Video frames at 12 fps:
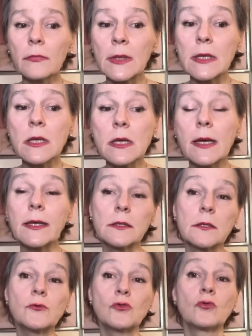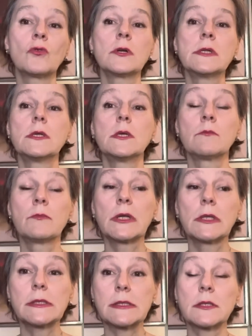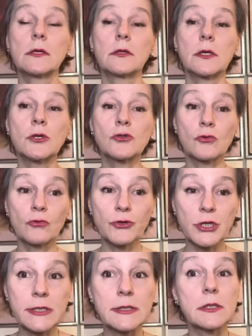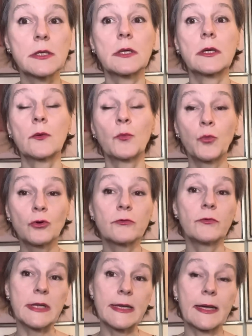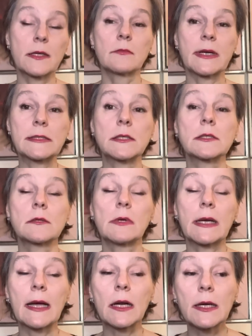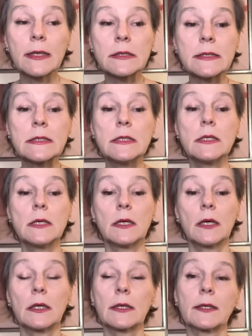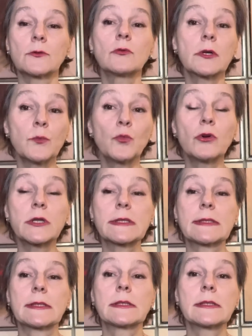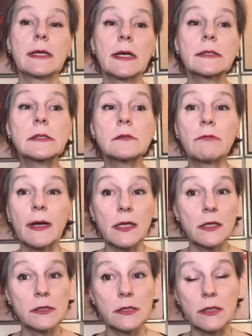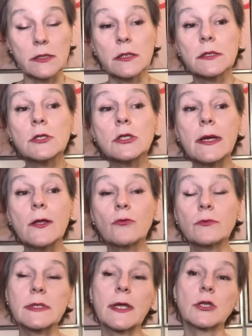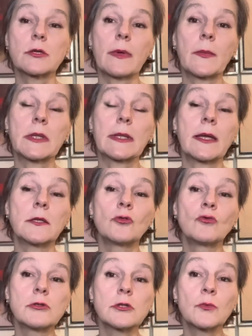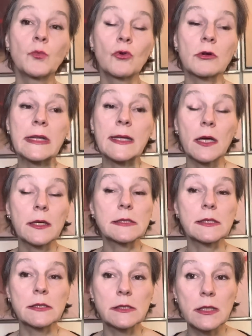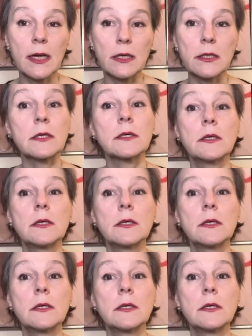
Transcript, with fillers: И это все было сделано исключительно под влиянием российского олигархата, а, который борется за свои интересы. К сожалению, в настоящий момент они до сих пор не осознали,